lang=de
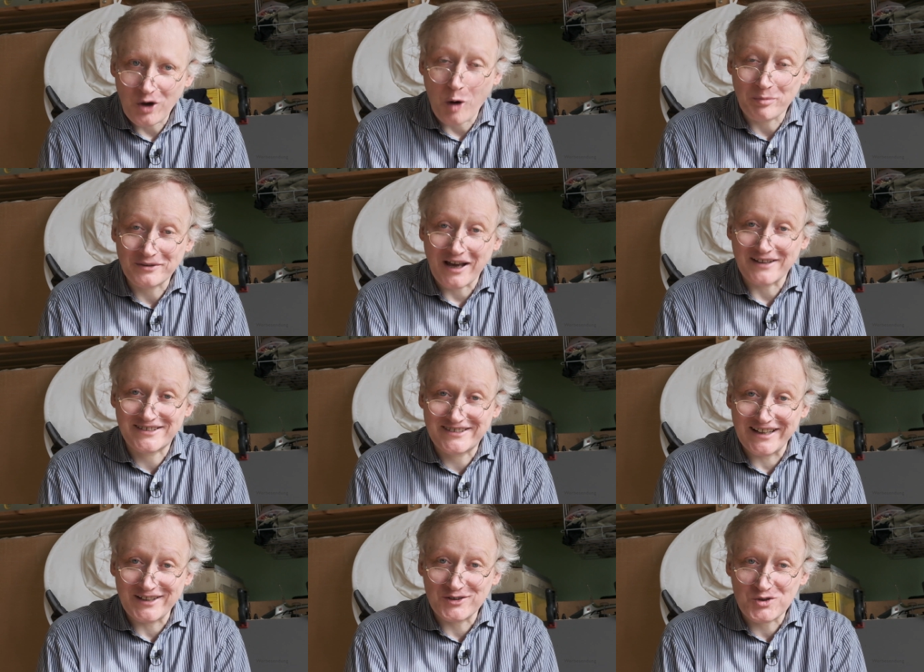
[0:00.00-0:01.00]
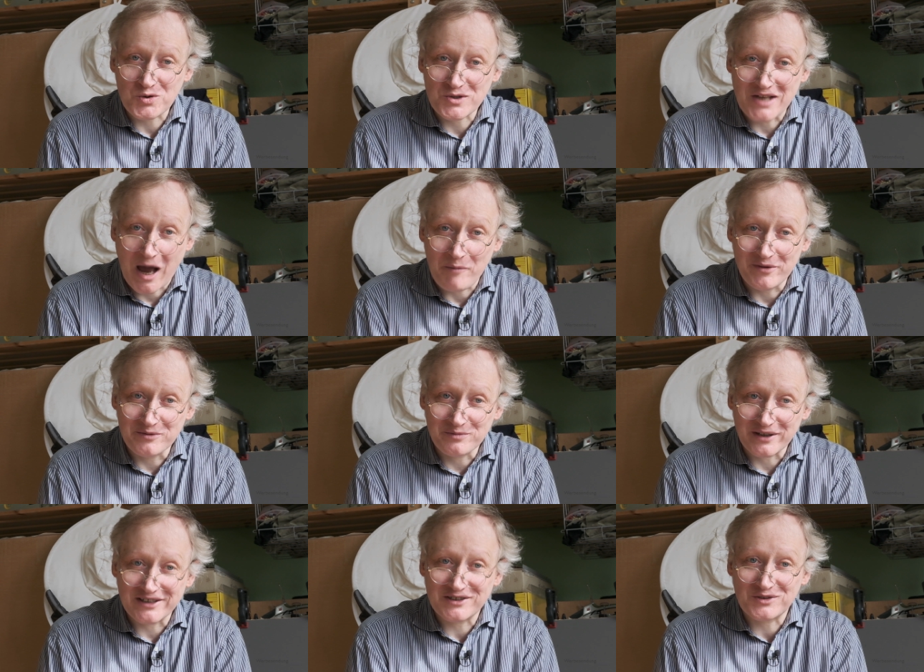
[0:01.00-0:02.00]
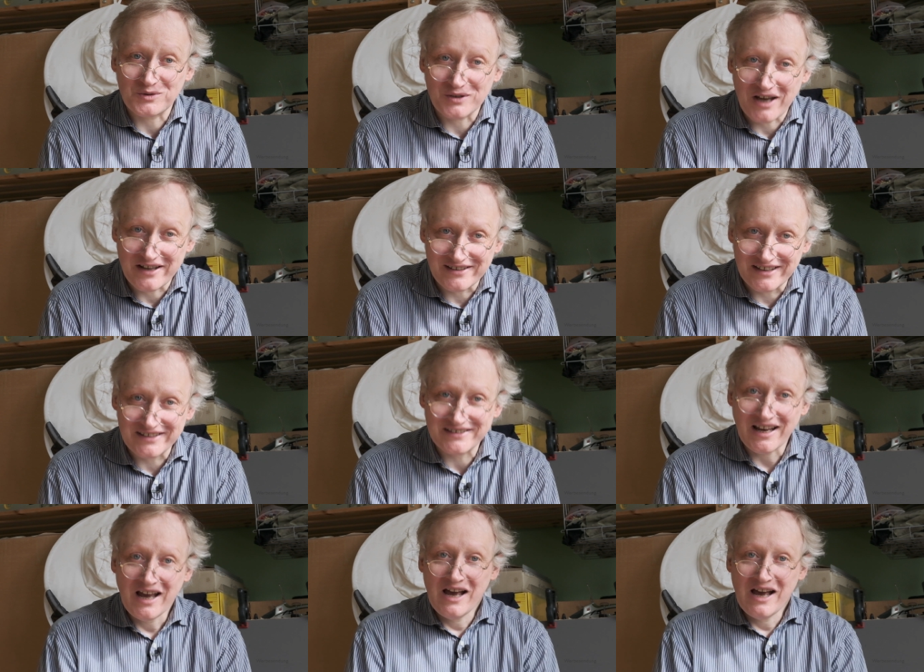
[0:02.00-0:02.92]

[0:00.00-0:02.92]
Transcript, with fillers: ob das Ding zusammenbricht oder nicht.